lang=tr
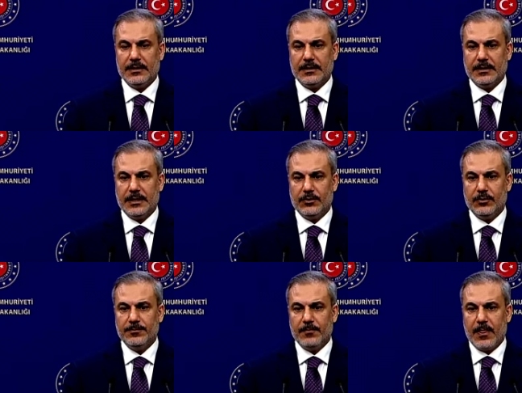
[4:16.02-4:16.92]

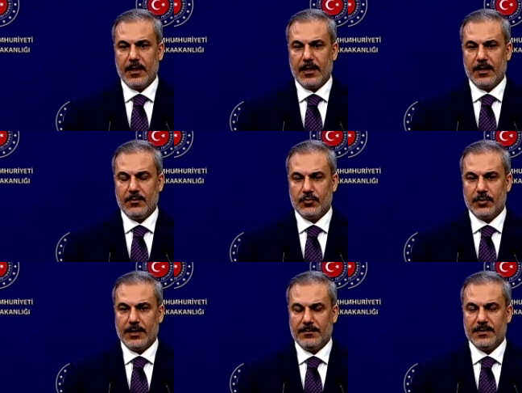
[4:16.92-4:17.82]
geliyor. E,
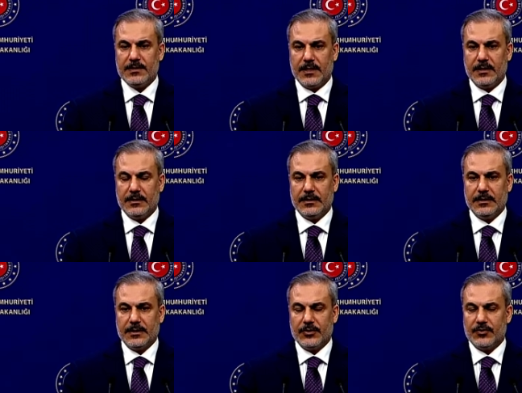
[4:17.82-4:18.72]
buraya biz de
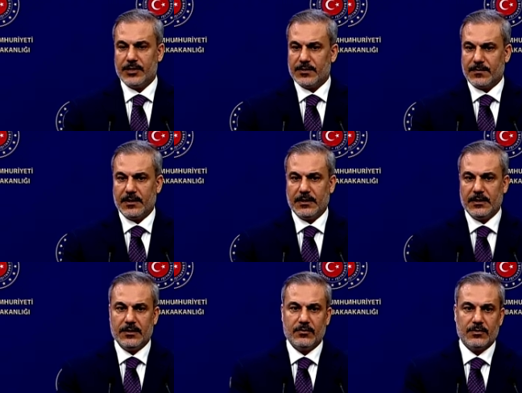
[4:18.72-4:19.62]
gideceğiz ve
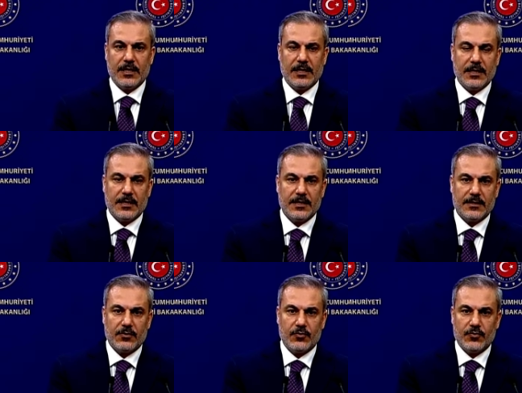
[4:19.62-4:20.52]
özellikle Gazze
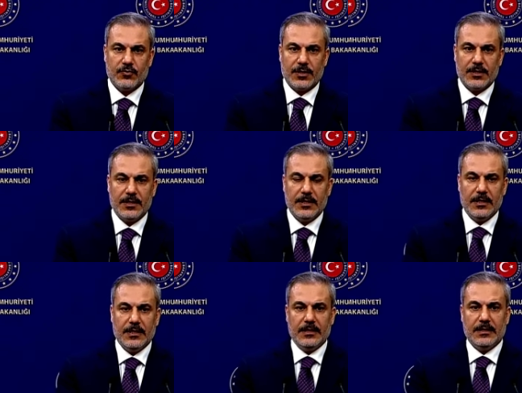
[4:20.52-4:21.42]
konusundaki
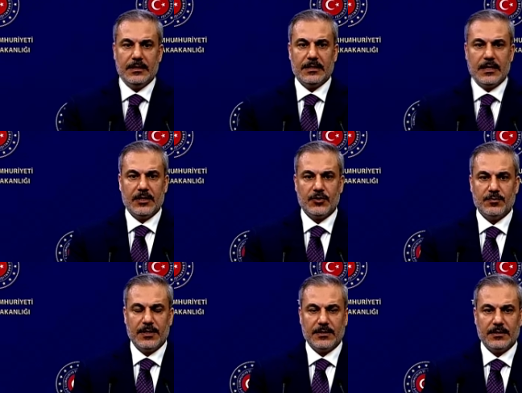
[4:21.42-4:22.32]

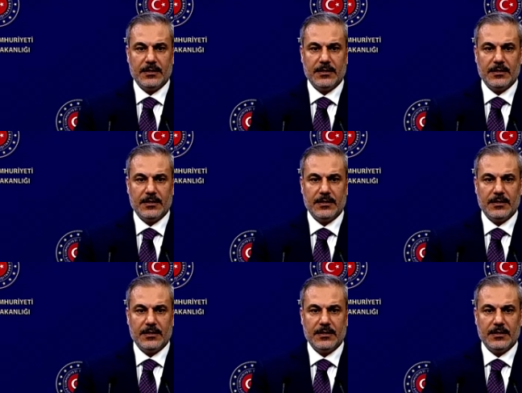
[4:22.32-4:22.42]
gelişmelerin